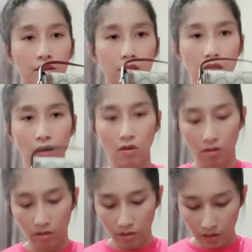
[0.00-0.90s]
นี่เนาะ
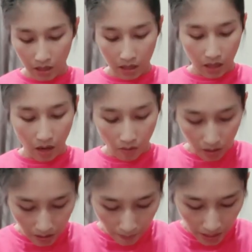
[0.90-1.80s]
เขาก็
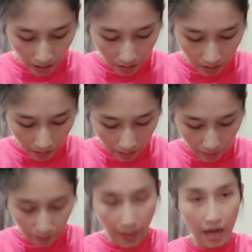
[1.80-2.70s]
จะเป็น
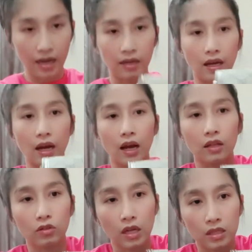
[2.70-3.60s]
แม่เหล็กนะคะ
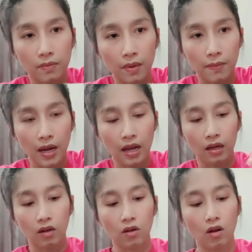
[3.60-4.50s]
ตรงนี้จะเป็นแม่เหล็ก
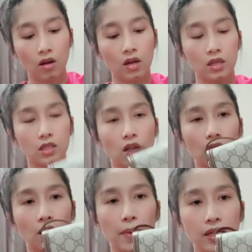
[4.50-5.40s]
แล้วก็สอด
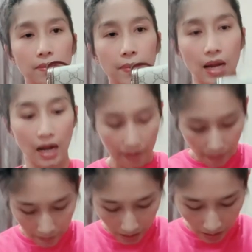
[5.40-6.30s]
เข้าไปจะเป็นอะไรแบ
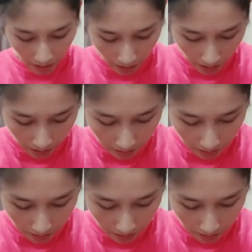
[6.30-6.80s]
บนี้นะคะ